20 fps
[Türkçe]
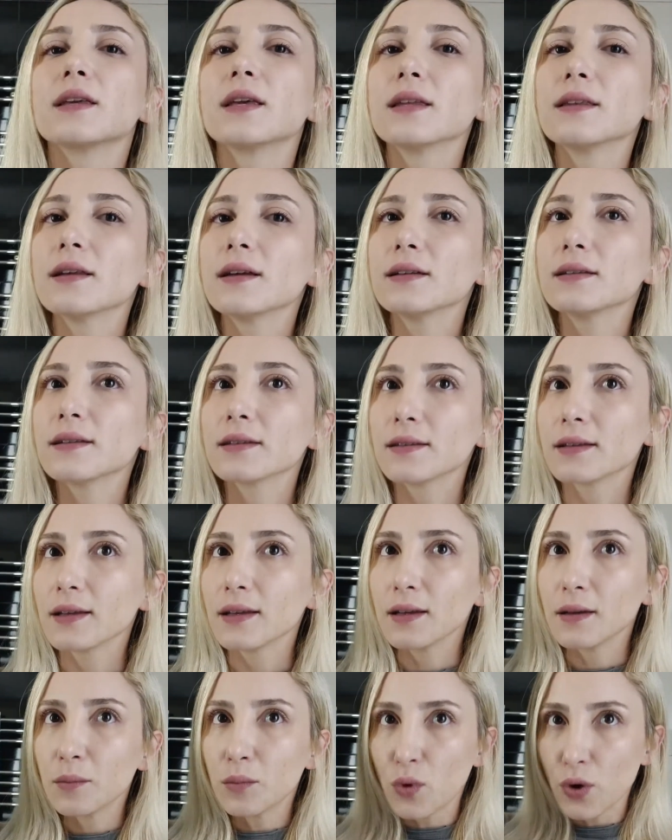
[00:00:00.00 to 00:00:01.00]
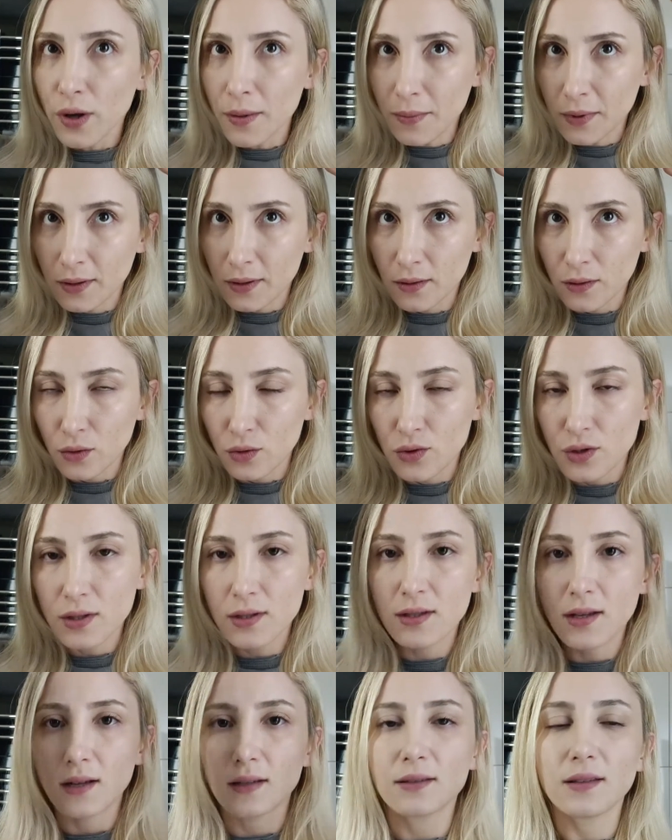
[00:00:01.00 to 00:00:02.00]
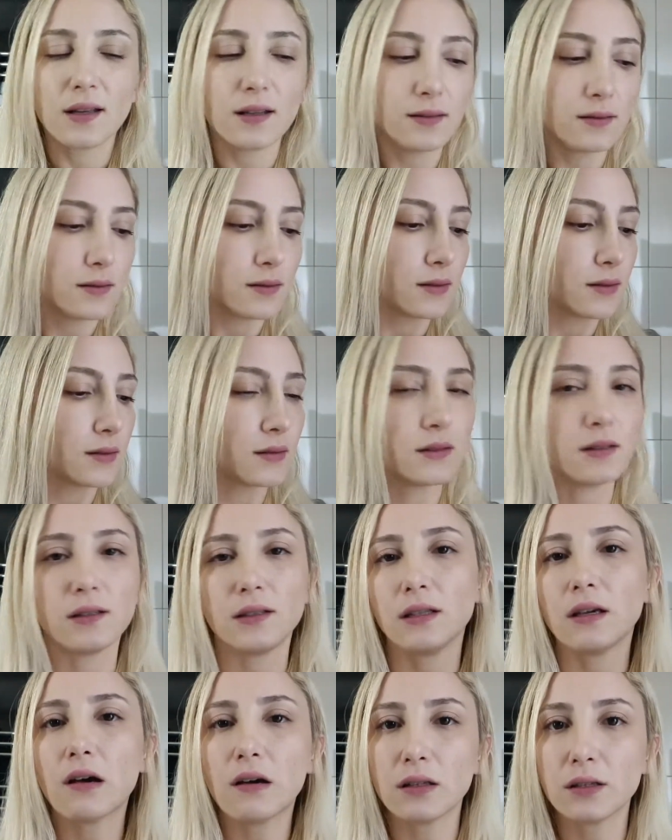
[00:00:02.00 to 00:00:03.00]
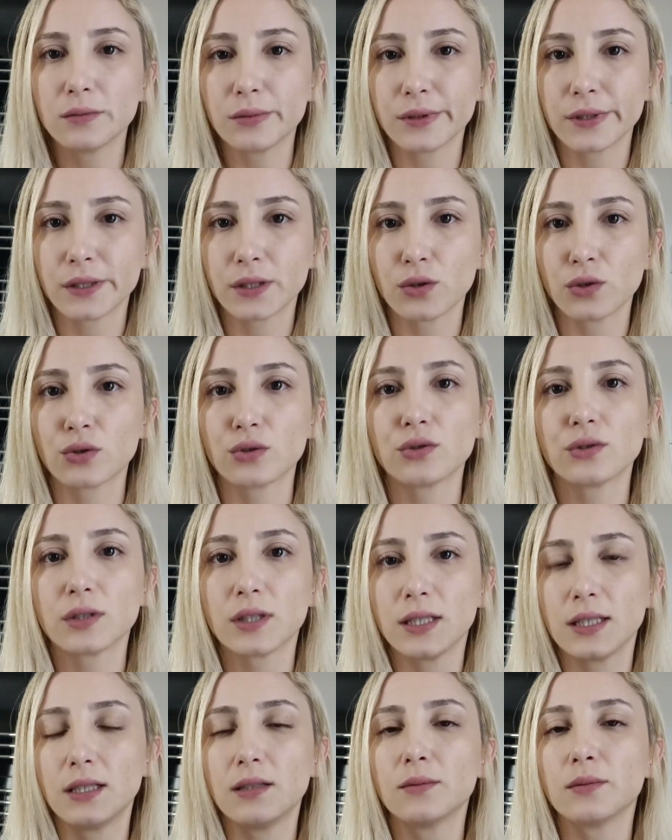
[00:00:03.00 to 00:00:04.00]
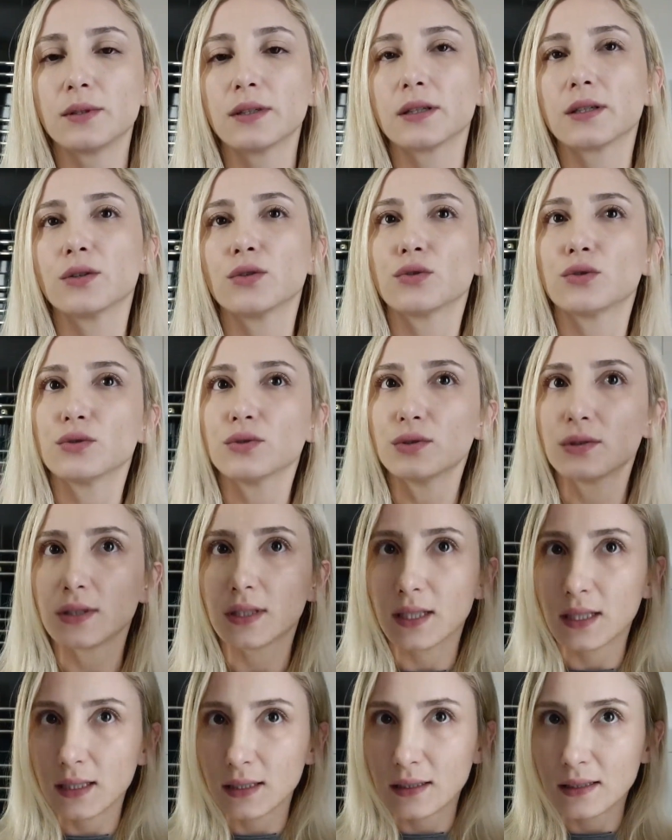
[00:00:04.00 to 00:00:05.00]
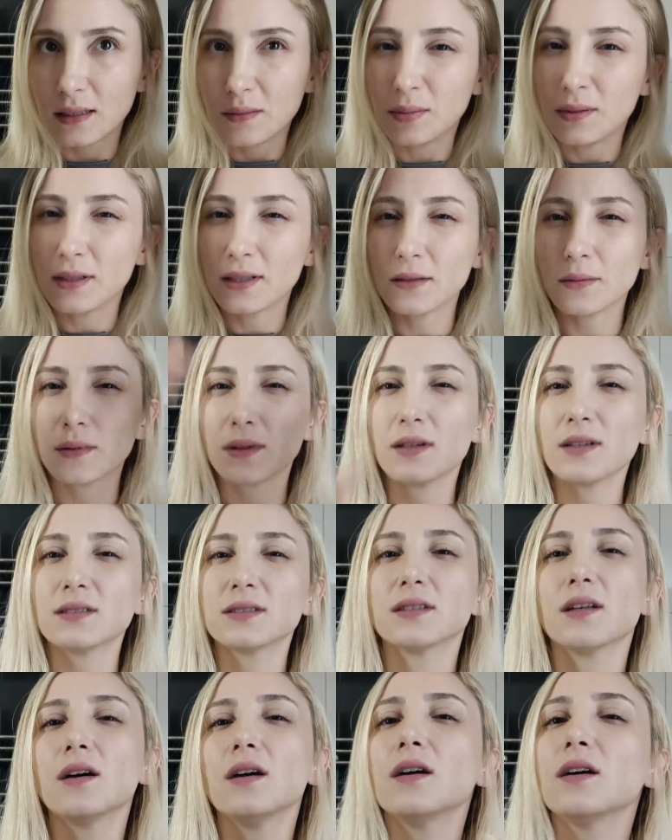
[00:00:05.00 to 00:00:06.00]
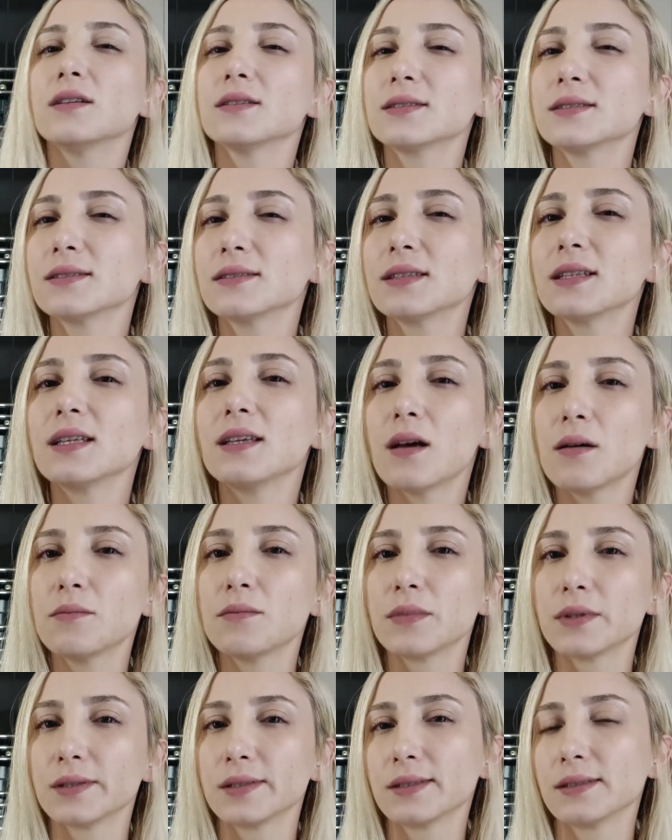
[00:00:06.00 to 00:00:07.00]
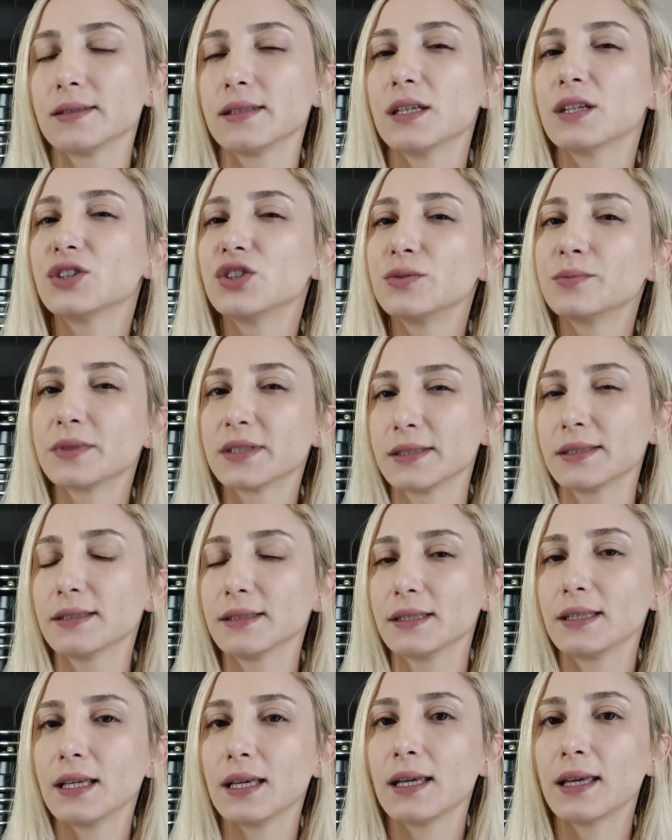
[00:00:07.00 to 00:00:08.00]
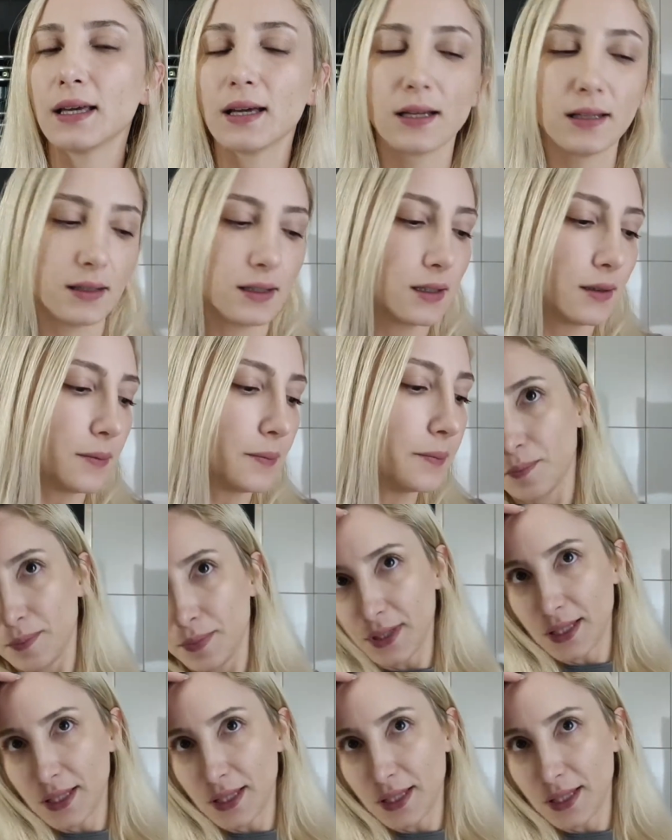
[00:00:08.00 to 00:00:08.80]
Genelde de boyamadan önce zaten e, yağlı bırakıyoruz, kirli bırakıyoruz ki dipleri biraz daha aslında yanmasın diye, acımasın diye yani.